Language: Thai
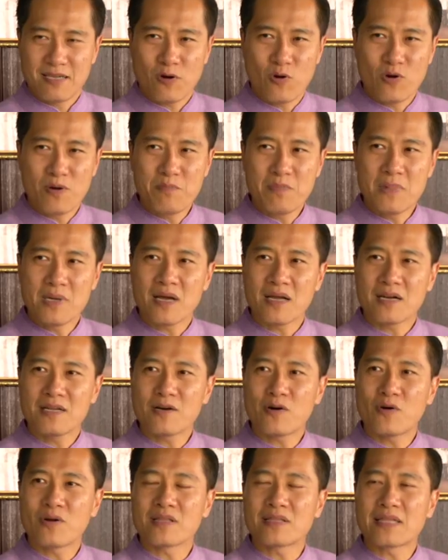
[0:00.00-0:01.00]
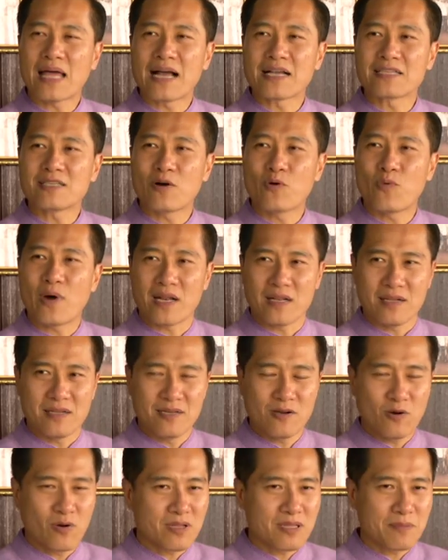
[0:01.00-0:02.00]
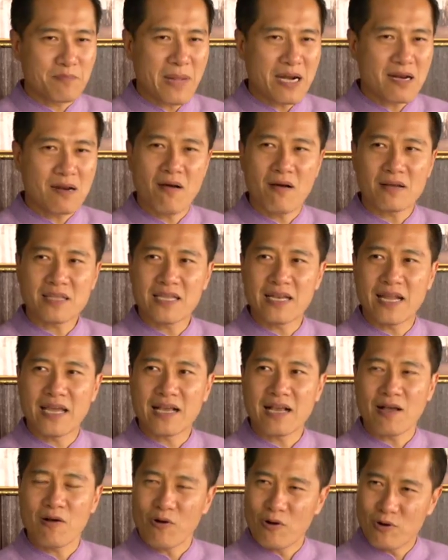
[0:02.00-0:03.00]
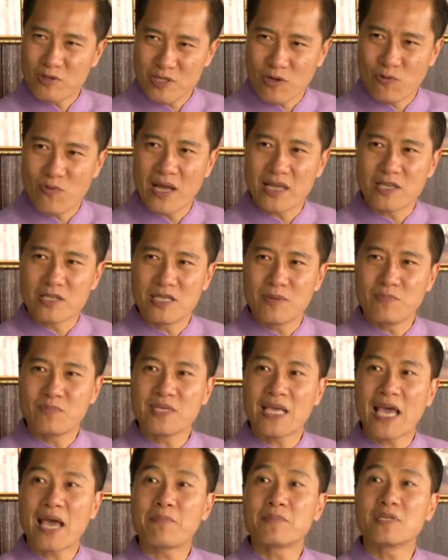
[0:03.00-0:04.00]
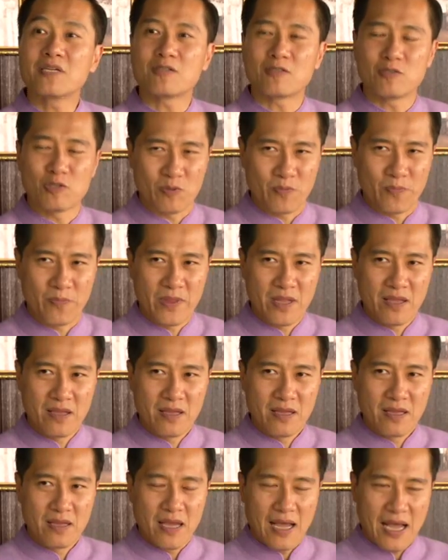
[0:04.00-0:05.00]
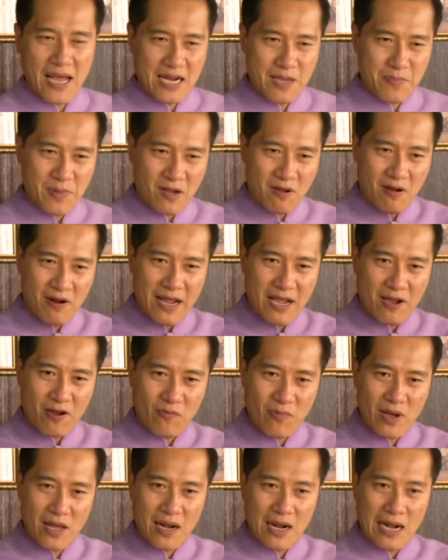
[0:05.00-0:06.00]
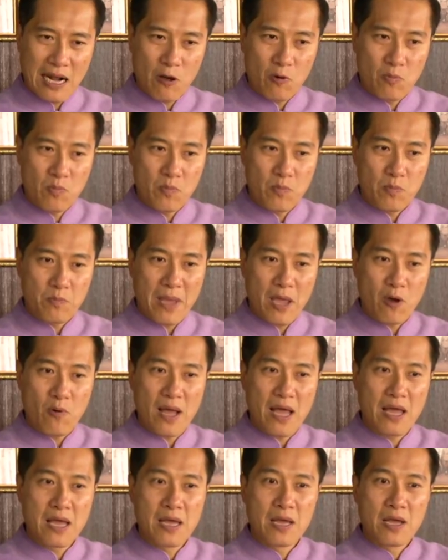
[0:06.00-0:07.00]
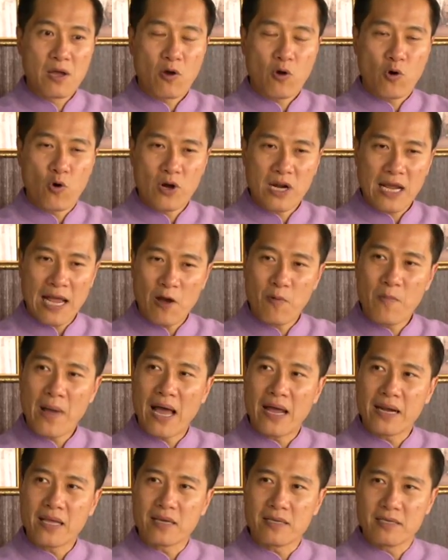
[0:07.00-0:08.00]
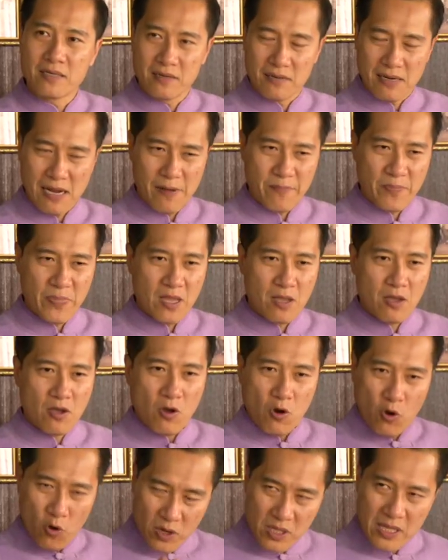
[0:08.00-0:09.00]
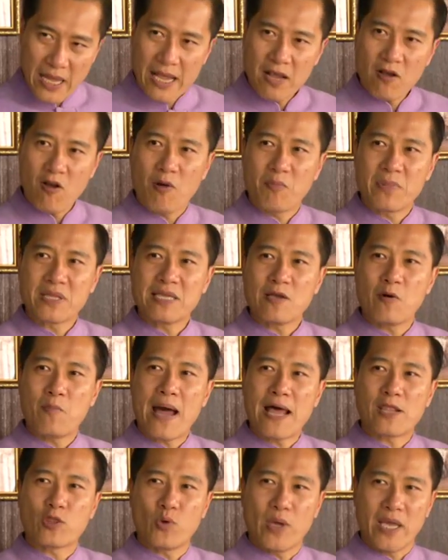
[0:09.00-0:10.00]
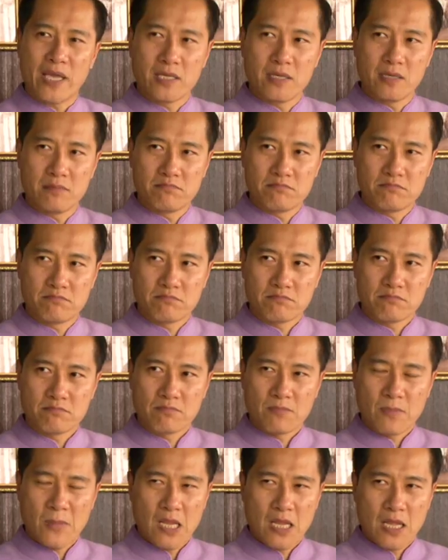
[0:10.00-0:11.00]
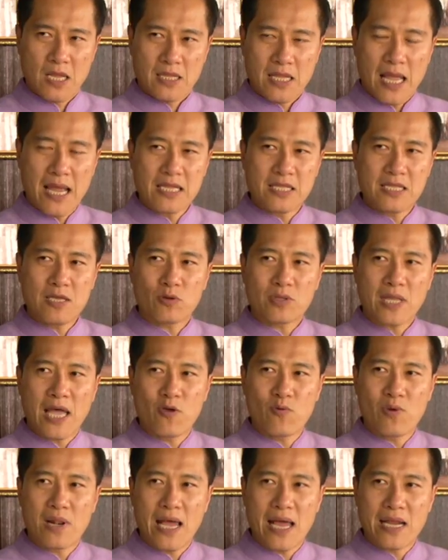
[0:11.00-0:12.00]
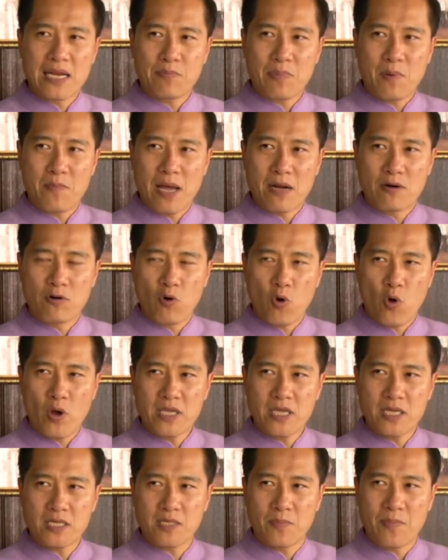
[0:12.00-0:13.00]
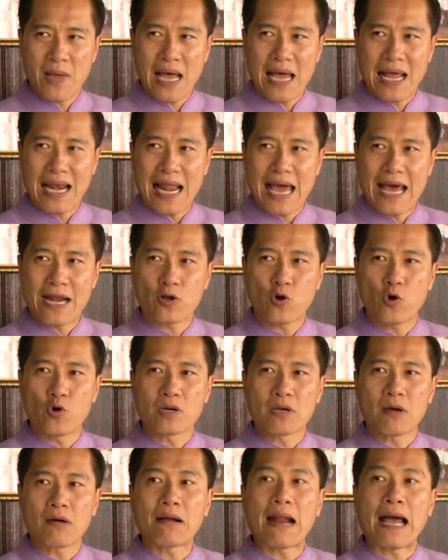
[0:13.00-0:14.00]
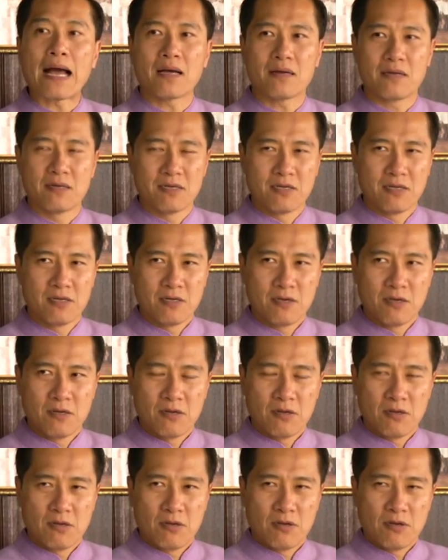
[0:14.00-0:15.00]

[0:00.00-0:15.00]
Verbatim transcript: จะคนเมืองหรือคนต่างจังหวัด หรือคนด้านนอกที่ไหนเขาก็รู้สึกว่ายิ้มแย้มยืดหยุอันนี้เป็นข้อแรกก่อนว่าเราแปลว่าคนเข้ามาเนี่ยเยอะต่างคนไทยก็ออกมาเที่ยวบ้านตัวเองเยอะ ไทยเที่ยวไทยเวลานี้ประมาณ 125 ล้านคนครั้ง ครับ